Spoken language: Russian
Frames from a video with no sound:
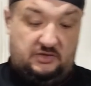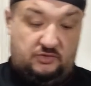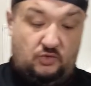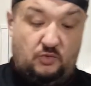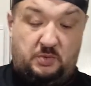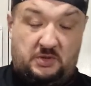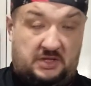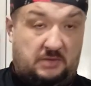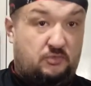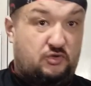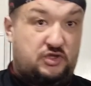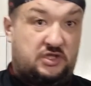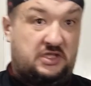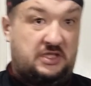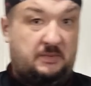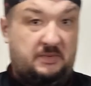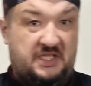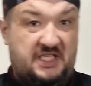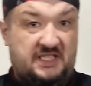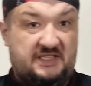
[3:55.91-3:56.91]
Ну, потому что
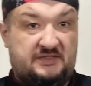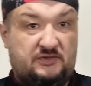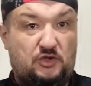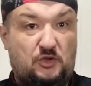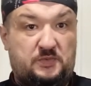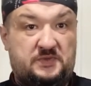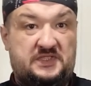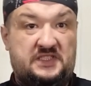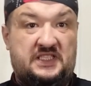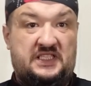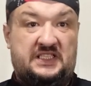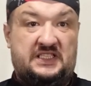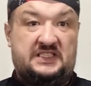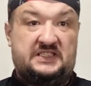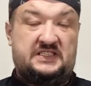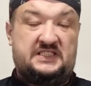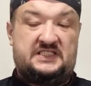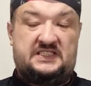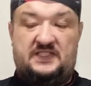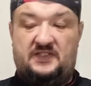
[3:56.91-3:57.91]
нам кекс, собственно,
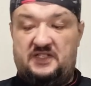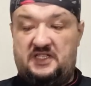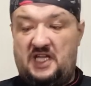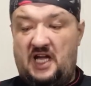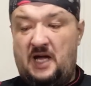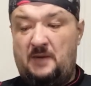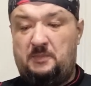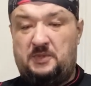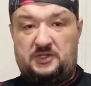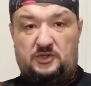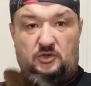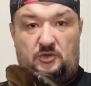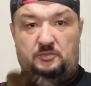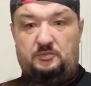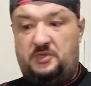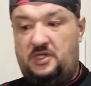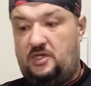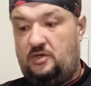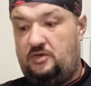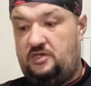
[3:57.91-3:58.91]
надо доставать. А
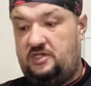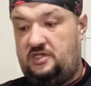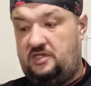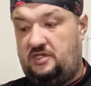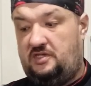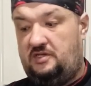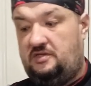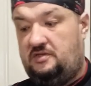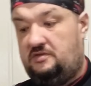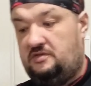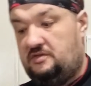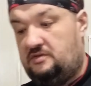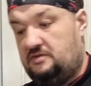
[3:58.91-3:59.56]
потом берете